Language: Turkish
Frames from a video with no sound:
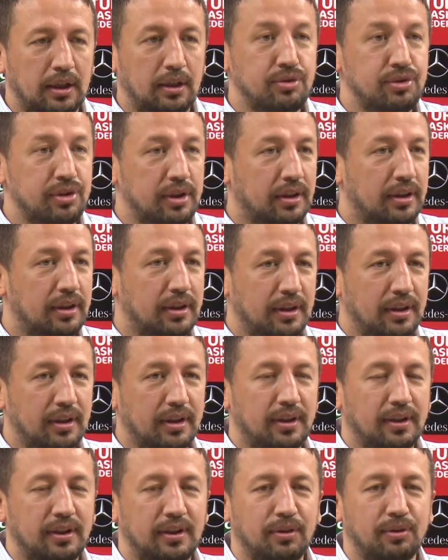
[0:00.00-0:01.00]
Öncelikle
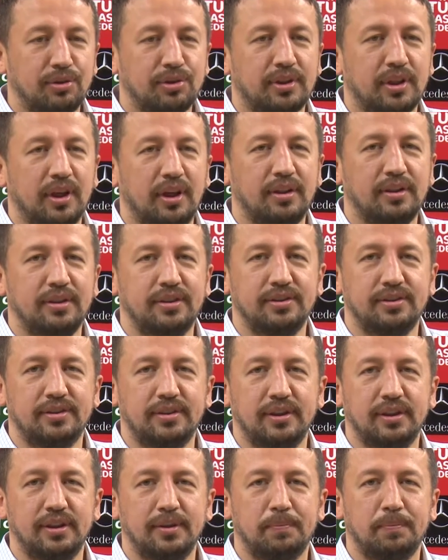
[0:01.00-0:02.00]
hoş geldiniz
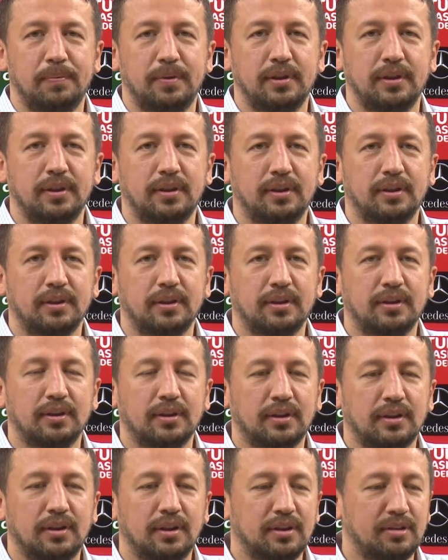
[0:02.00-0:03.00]
diyelim.
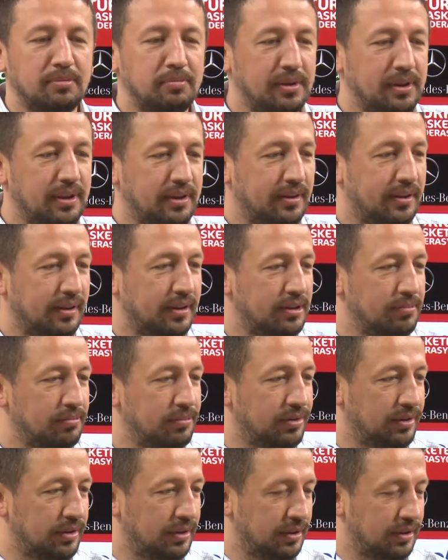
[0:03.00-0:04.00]
Kadın milli
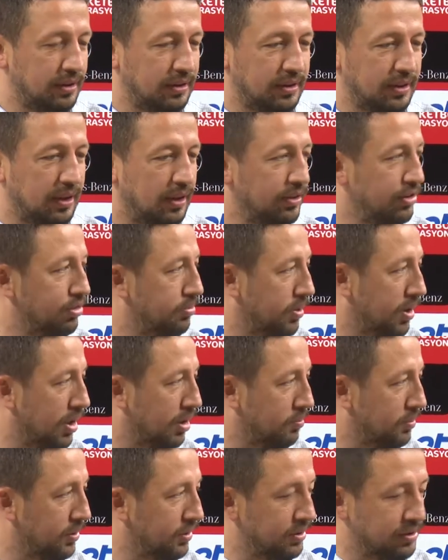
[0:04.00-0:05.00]
takımımızı yalnız
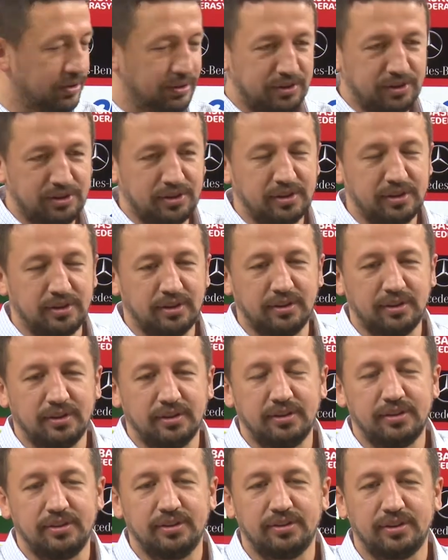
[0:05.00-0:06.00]
bırakmadığınız için
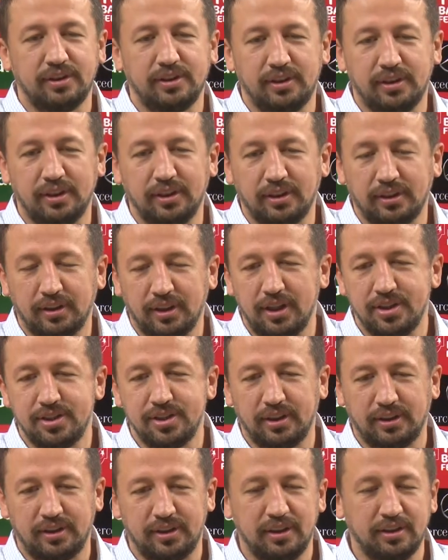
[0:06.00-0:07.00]
size de
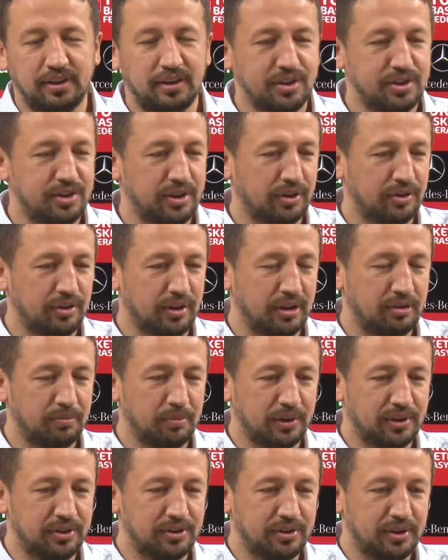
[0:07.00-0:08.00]
gerçekten teşekkür
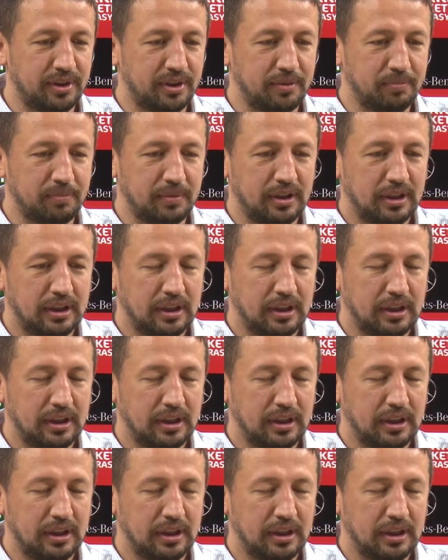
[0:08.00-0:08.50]
etmek isterim.